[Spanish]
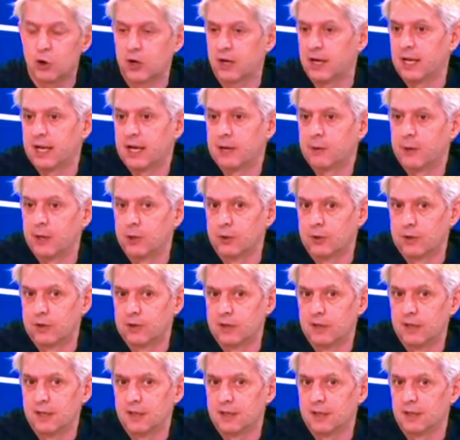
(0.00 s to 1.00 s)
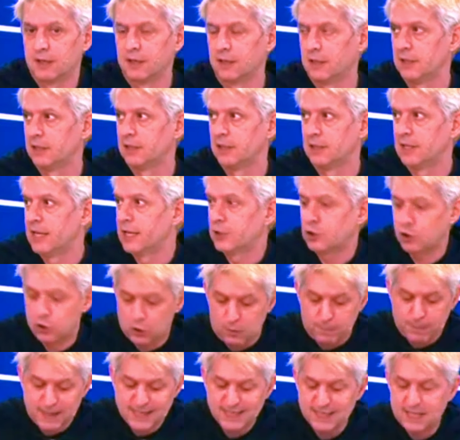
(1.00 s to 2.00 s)
crear valor. Y, eso
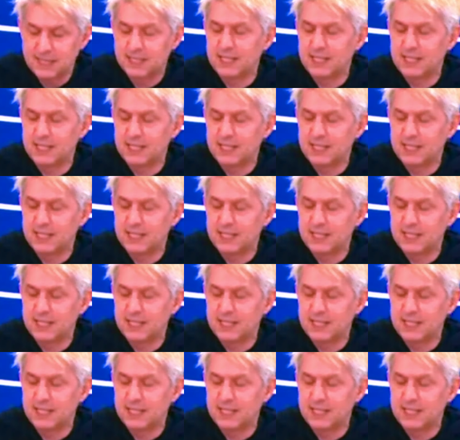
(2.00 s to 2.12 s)
no pasa